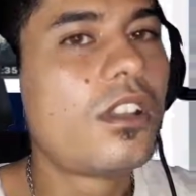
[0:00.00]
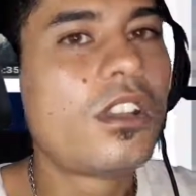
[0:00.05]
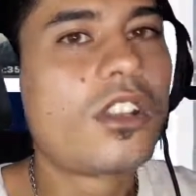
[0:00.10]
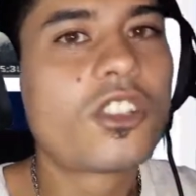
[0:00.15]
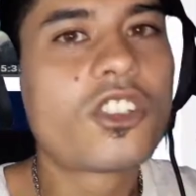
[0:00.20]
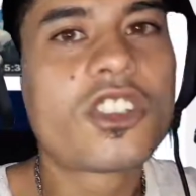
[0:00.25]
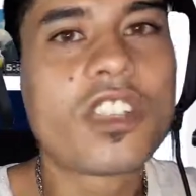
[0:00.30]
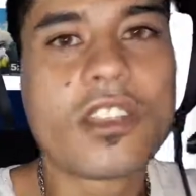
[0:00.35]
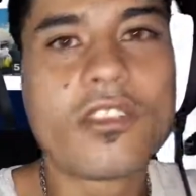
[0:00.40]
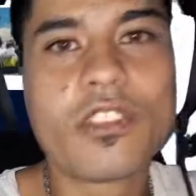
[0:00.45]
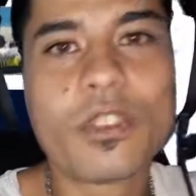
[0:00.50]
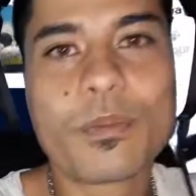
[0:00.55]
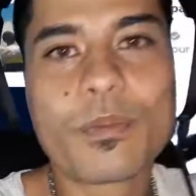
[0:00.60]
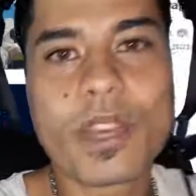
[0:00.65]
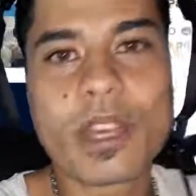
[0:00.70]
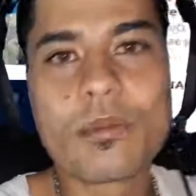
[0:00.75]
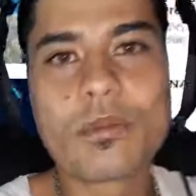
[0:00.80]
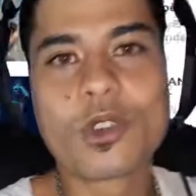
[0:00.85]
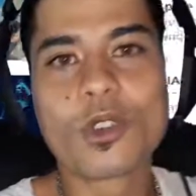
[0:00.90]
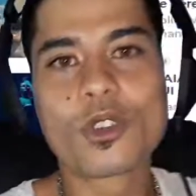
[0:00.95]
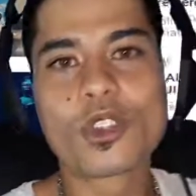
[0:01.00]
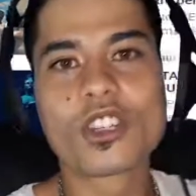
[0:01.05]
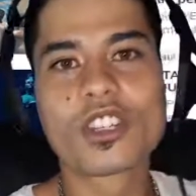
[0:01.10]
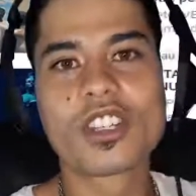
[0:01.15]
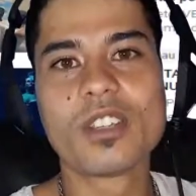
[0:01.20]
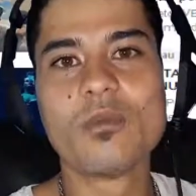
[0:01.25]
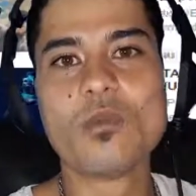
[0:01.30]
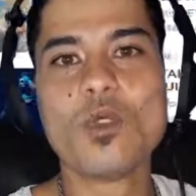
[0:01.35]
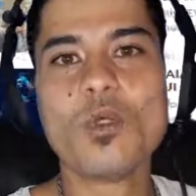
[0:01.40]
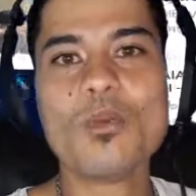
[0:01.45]
J'avais pas
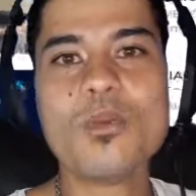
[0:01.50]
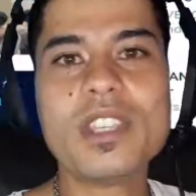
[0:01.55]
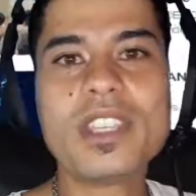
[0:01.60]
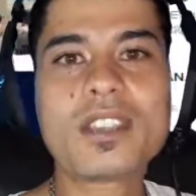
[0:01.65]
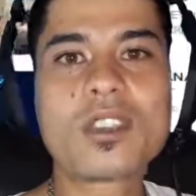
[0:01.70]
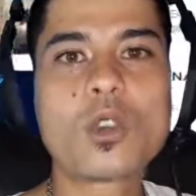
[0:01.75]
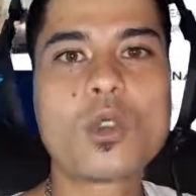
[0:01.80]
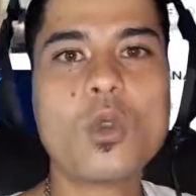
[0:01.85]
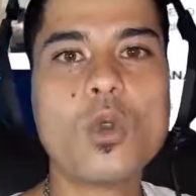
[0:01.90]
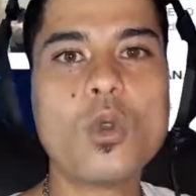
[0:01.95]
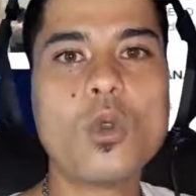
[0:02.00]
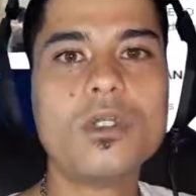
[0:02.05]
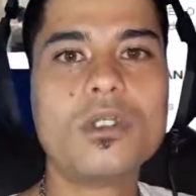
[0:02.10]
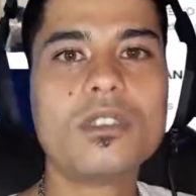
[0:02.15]
branché mon micro.